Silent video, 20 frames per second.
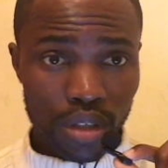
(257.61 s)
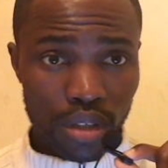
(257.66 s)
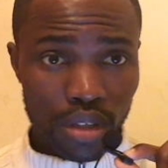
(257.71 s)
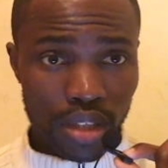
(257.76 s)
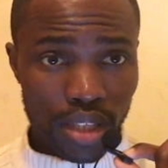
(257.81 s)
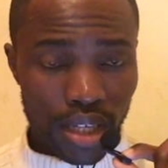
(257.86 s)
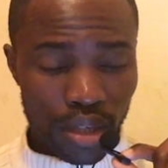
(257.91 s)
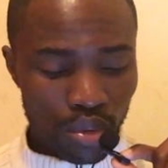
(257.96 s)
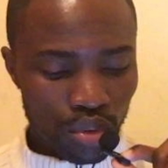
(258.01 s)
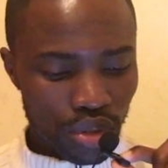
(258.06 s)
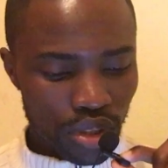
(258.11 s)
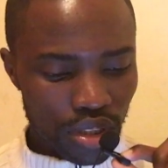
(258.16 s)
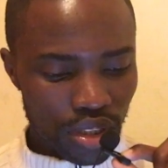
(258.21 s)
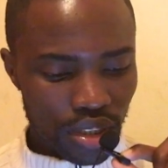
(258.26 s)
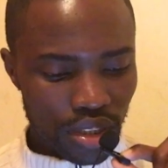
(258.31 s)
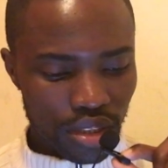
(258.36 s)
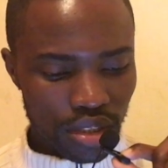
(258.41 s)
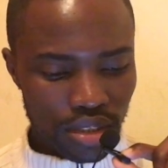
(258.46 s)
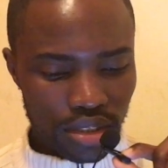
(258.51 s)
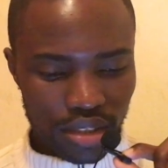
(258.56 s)
la
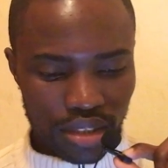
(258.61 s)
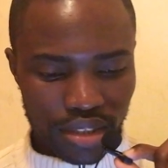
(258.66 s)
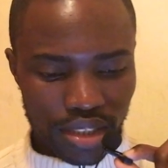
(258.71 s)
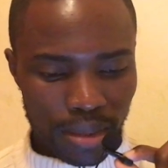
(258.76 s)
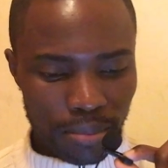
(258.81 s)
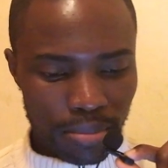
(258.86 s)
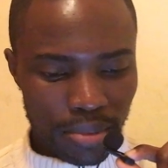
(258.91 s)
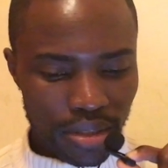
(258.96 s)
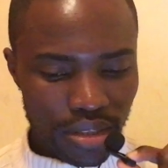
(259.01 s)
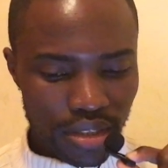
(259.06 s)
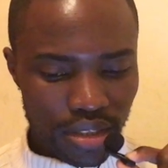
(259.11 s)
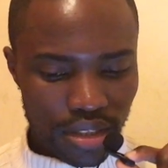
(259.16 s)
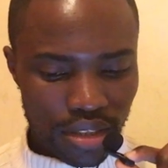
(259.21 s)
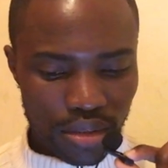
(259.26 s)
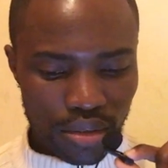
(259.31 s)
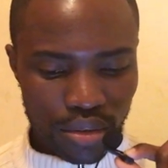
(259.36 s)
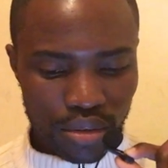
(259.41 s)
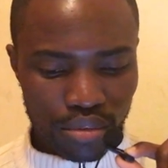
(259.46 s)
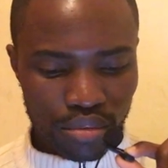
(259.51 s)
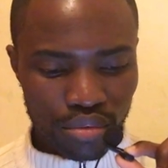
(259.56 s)
Hongrie est un pays euh,